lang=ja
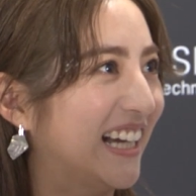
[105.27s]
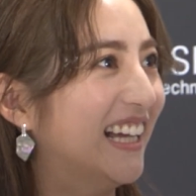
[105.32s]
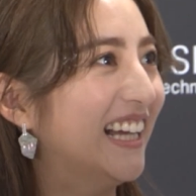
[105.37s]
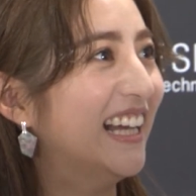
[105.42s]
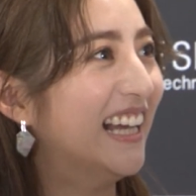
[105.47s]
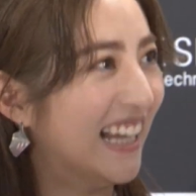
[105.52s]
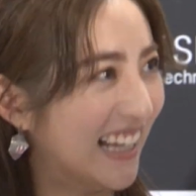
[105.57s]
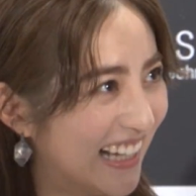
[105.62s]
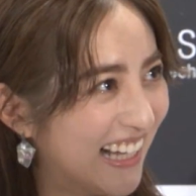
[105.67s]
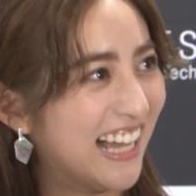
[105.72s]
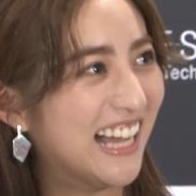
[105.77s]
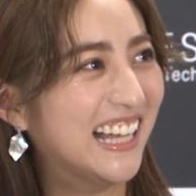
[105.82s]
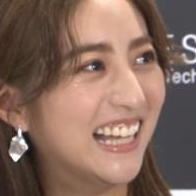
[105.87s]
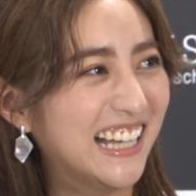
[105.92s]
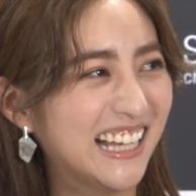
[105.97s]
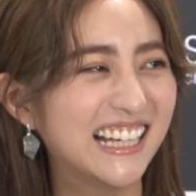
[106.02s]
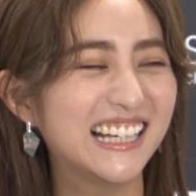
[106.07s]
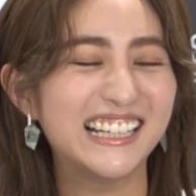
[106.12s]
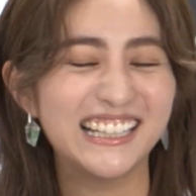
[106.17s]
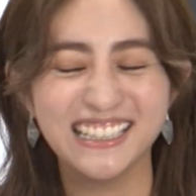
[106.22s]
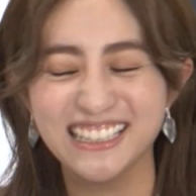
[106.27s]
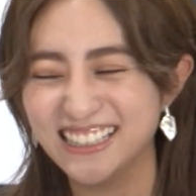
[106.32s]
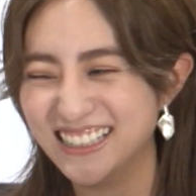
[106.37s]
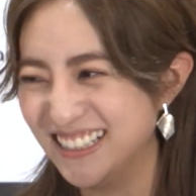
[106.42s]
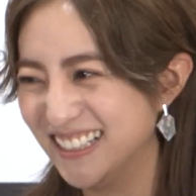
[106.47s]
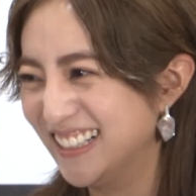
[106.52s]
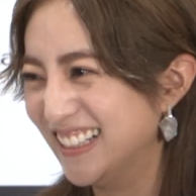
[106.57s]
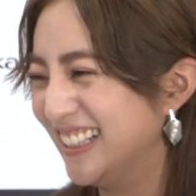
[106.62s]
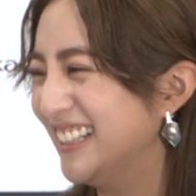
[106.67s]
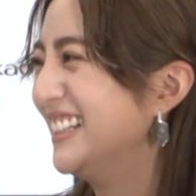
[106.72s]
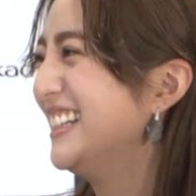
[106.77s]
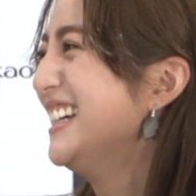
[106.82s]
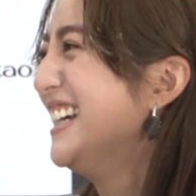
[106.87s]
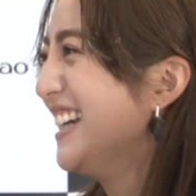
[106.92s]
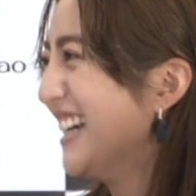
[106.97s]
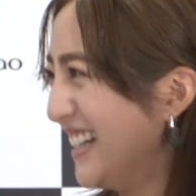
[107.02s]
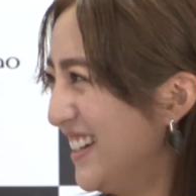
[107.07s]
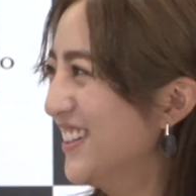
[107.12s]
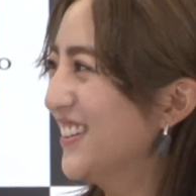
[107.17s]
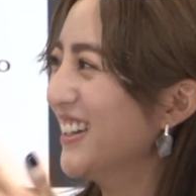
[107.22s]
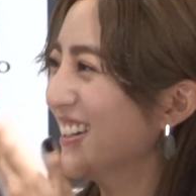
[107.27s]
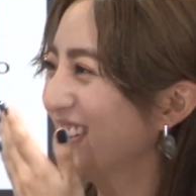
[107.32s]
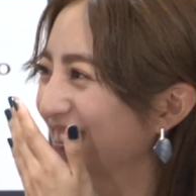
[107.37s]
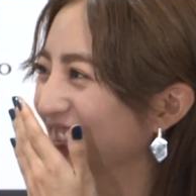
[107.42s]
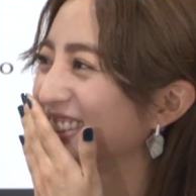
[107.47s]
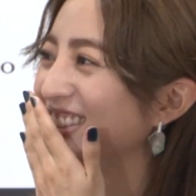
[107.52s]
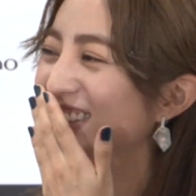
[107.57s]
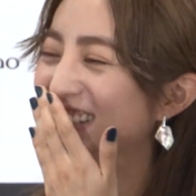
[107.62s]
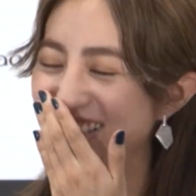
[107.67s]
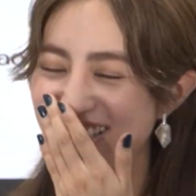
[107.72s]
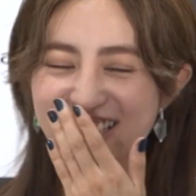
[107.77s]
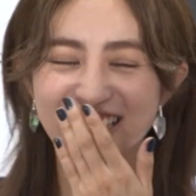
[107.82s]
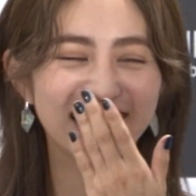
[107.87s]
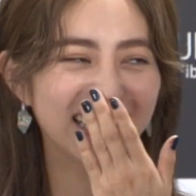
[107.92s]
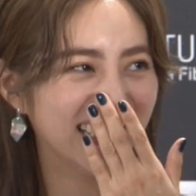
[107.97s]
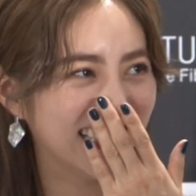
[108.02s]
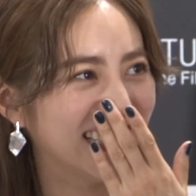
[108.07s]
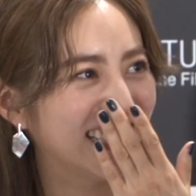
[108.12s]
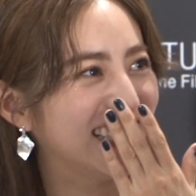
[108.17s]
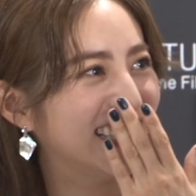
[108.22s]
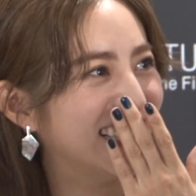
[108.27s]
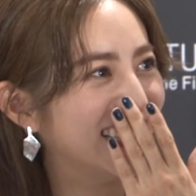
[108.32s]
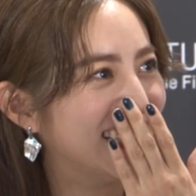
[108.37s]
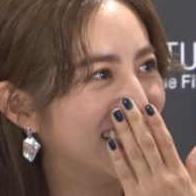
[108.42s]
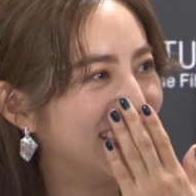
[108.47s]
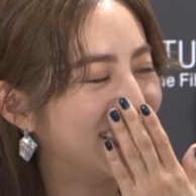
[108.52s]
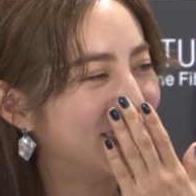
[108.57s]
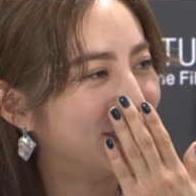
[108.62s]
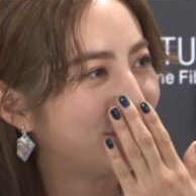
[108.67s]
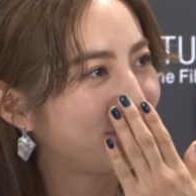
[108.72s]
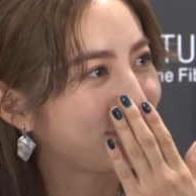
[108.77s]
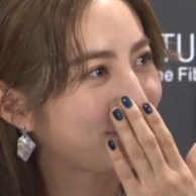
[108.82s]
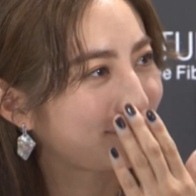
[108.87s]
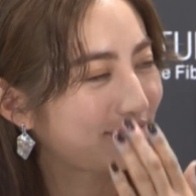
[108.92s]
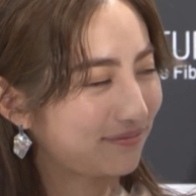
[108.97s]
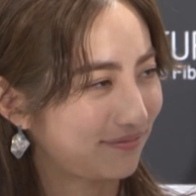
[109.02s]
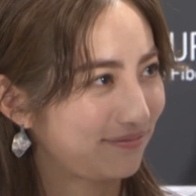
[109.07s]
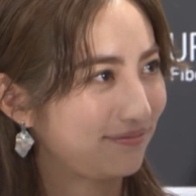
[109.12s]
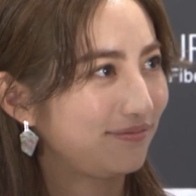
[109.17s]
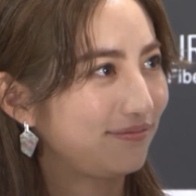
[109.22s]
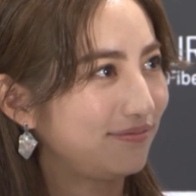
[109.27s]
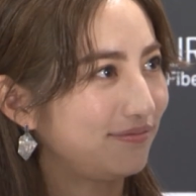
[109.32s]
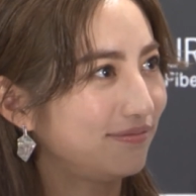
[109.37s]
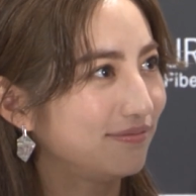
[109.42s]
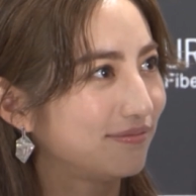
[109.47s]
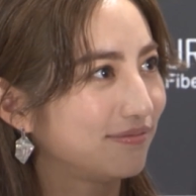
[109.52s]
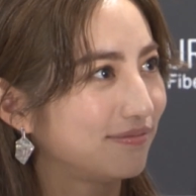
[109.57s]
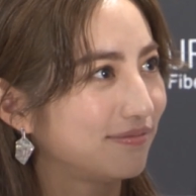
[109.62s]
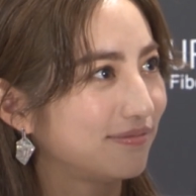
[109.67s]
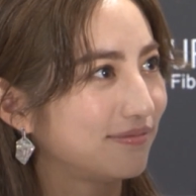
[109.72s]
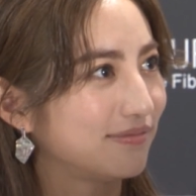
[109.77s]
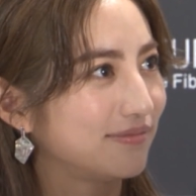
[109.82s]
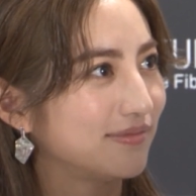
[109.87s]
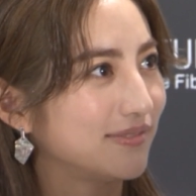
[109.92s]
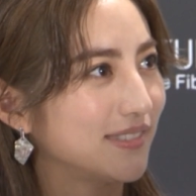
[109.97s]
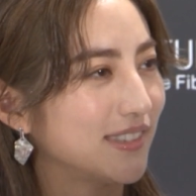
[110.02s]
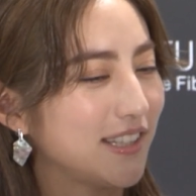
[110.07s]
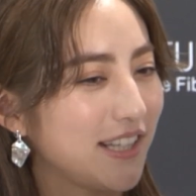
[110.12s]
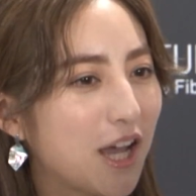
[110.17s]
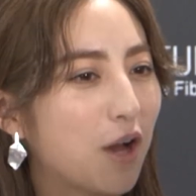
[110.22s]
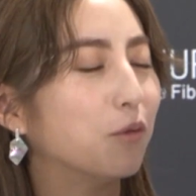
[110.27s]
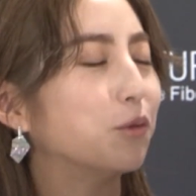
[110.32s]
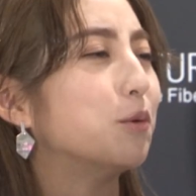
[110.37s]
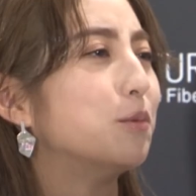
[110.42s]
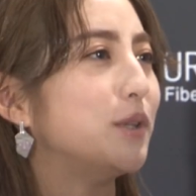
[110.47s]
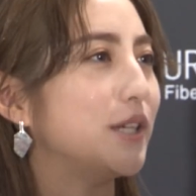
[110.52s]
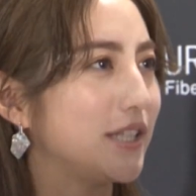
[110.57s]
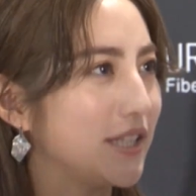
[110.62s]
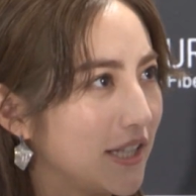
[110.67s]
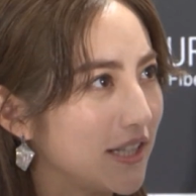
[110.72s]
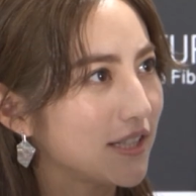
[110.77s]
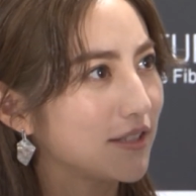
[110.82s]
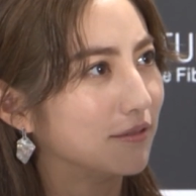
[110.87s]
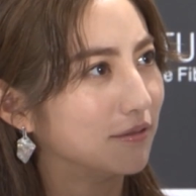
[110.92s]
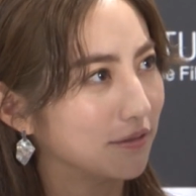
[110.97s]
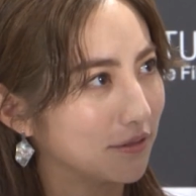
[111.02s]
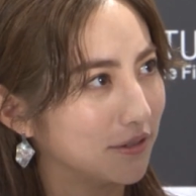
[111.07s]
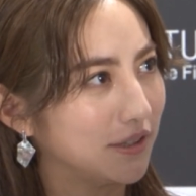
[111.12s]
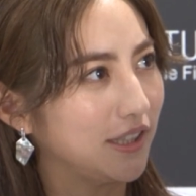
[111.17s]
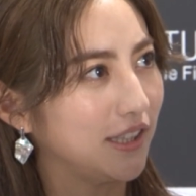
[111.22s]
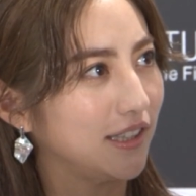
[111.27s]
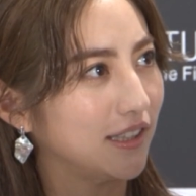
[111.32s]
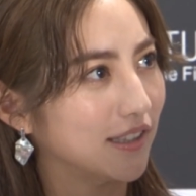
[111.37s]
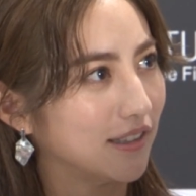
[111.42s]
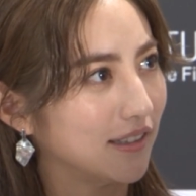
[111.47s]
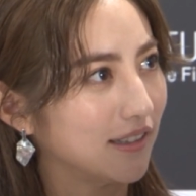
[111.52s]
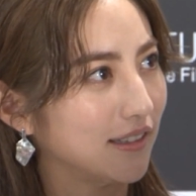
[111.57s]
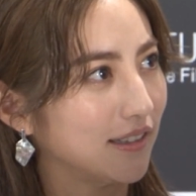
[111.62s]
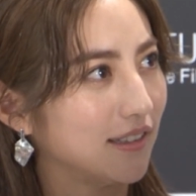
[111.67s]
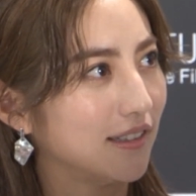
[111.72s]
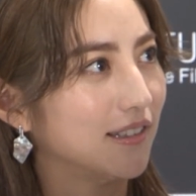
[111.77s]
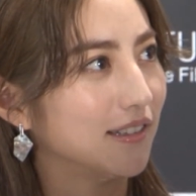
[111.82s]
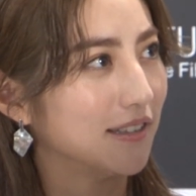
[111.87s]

うまいこと言った。すごいうまいこと言った。でも食事とか行かれてるのは確かに。いやお友達です本当に。あ。